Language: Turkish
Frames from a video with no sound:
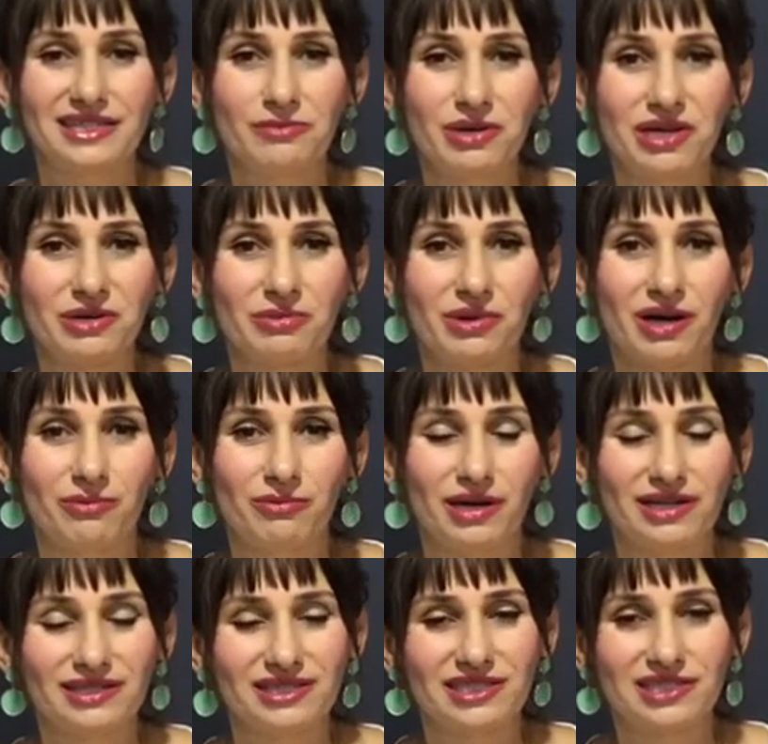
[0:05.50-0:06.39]
merhaba.
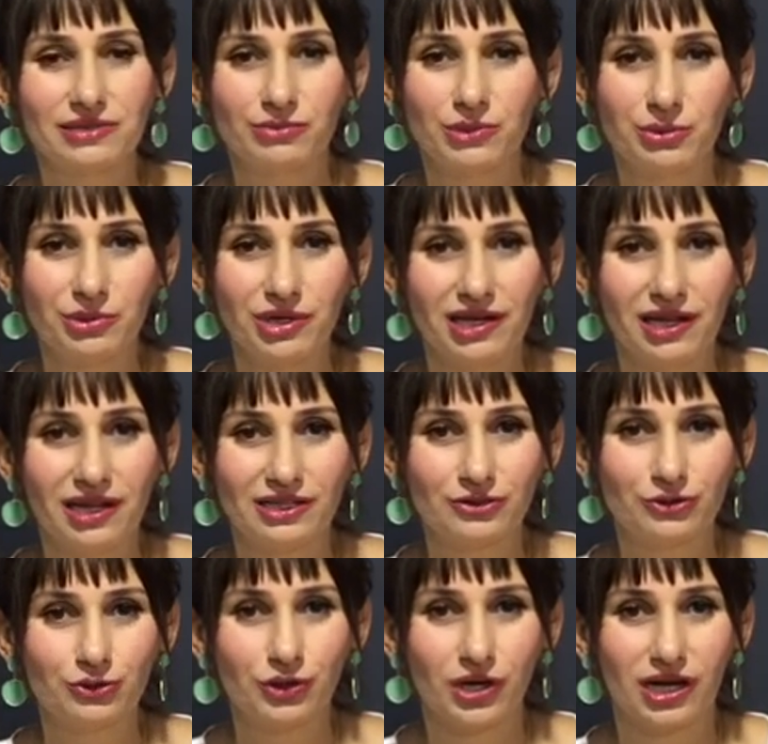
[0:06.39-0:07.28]
Ben Seçim Demirel
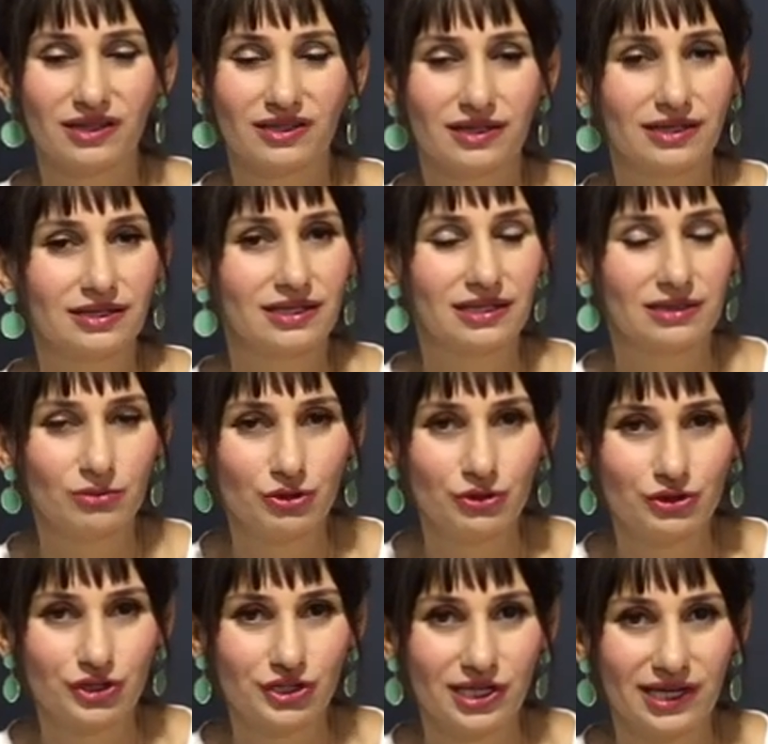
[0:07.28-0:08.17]
Altunkan. Kanalıma
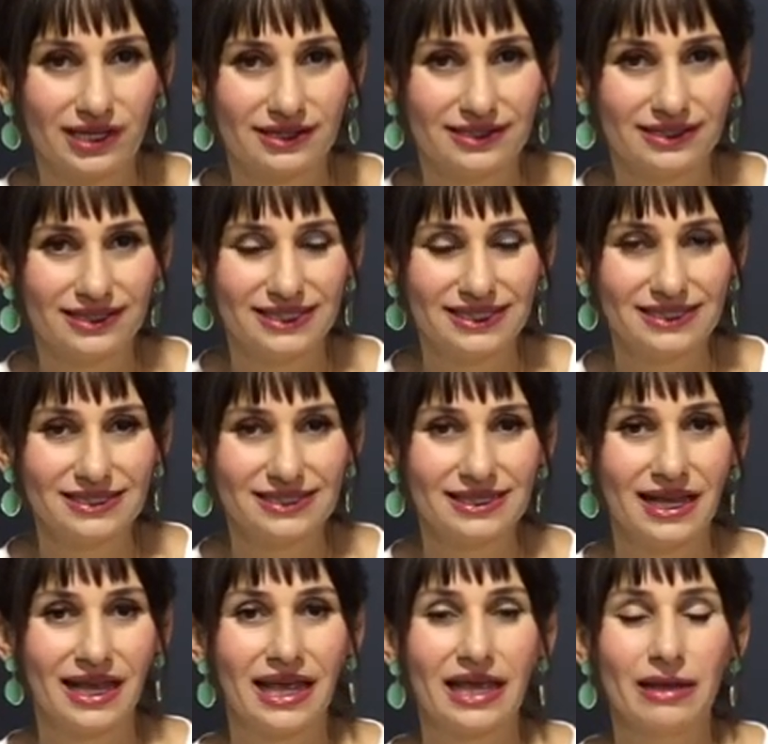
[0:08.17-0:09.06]
hoş
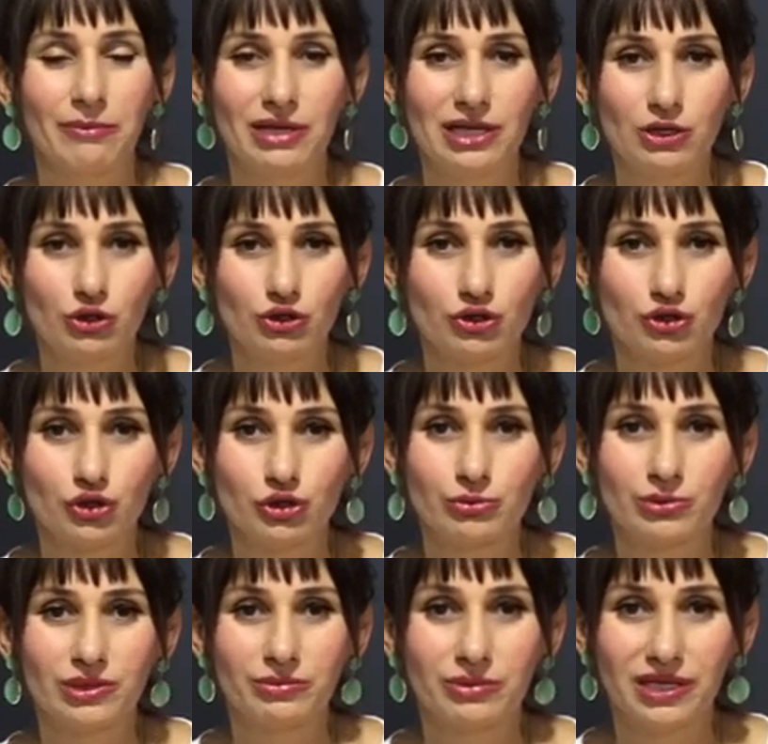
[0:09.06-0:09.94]
geldiniz.
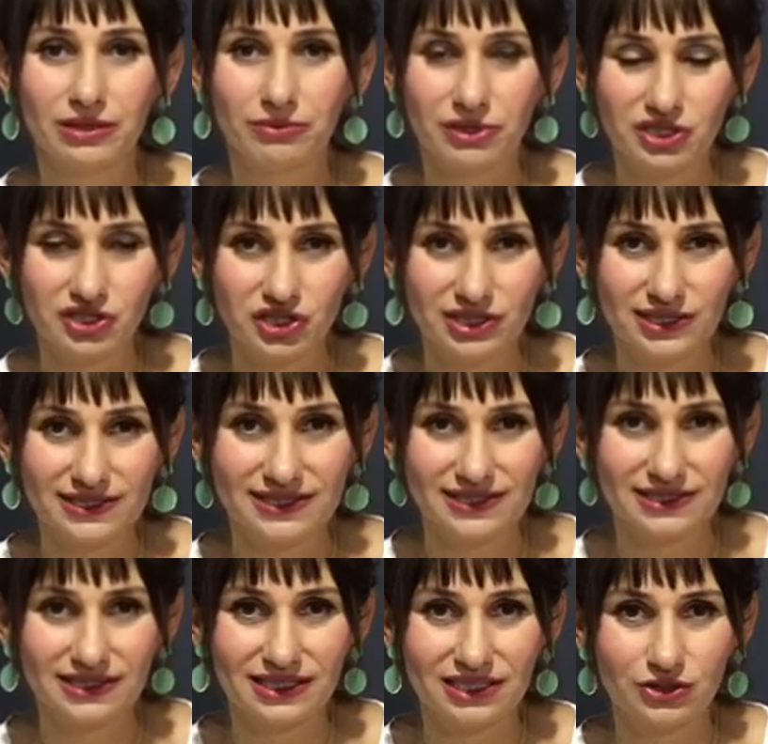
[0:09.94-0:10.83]
Biliyorsunuz bir milli maç
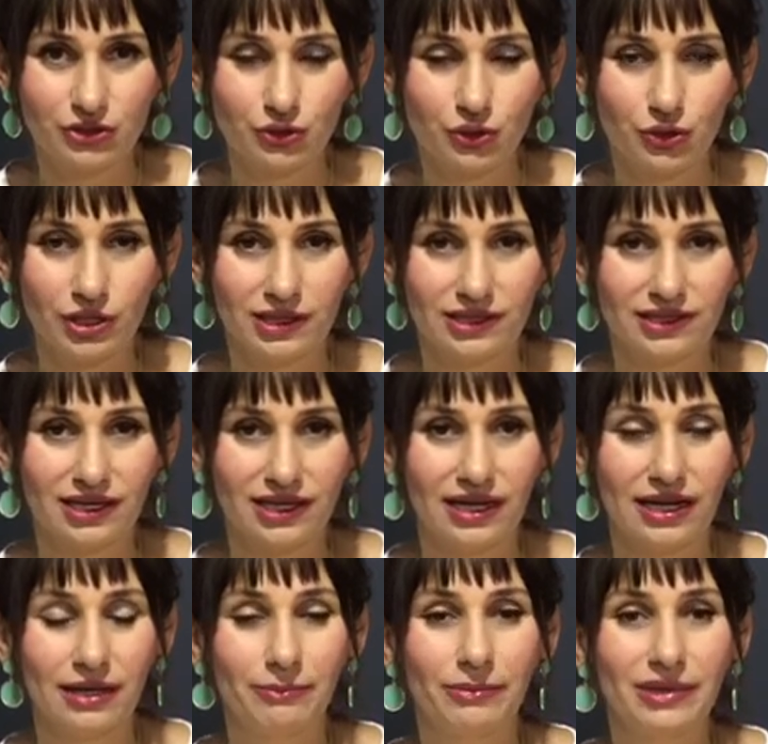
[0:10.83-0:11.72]
arasındayız şu
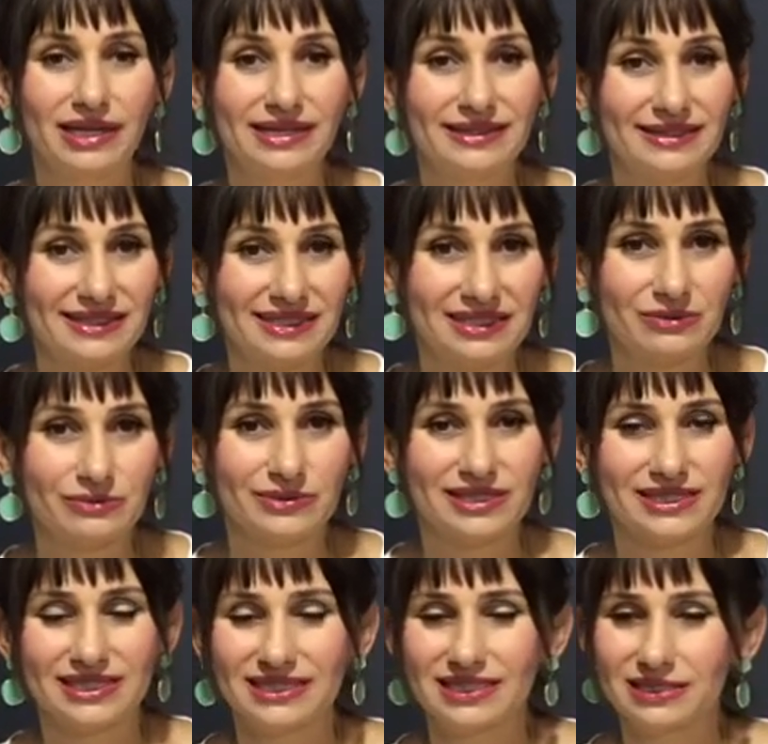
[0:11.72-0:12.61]
anda. Milli
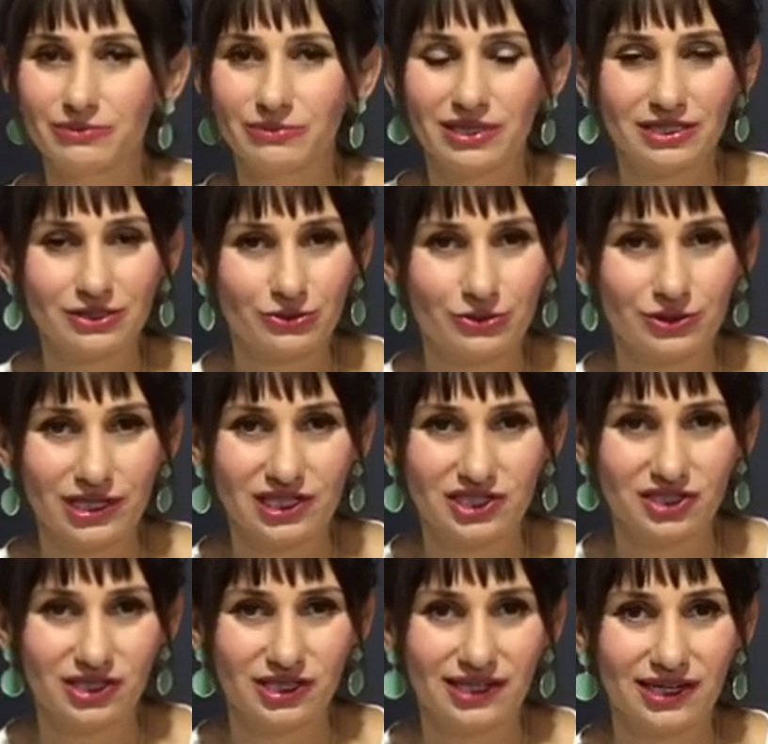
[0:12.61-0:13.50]
takımımız inanılmaz
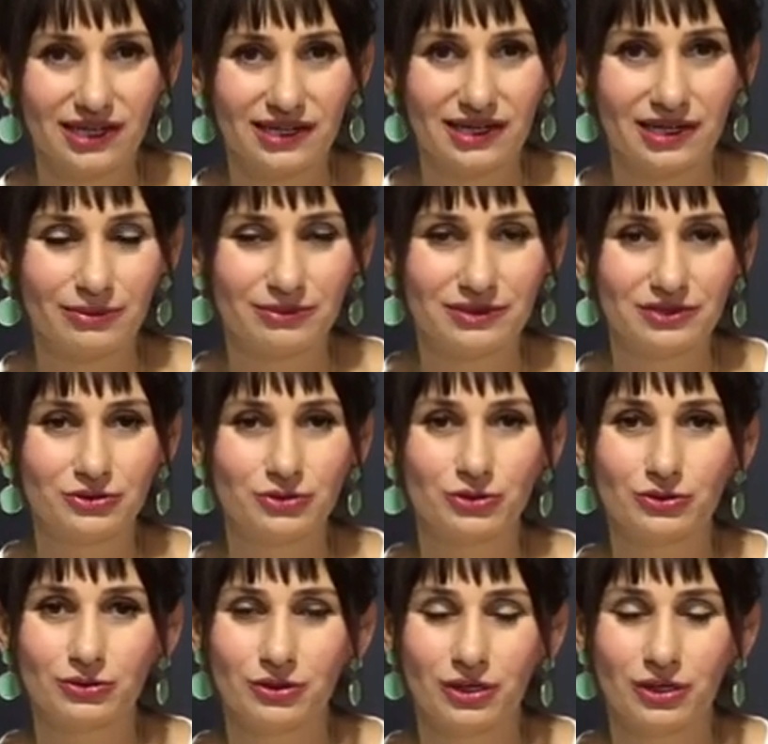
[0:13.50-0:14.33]
güzel şeyler yaptı. Çok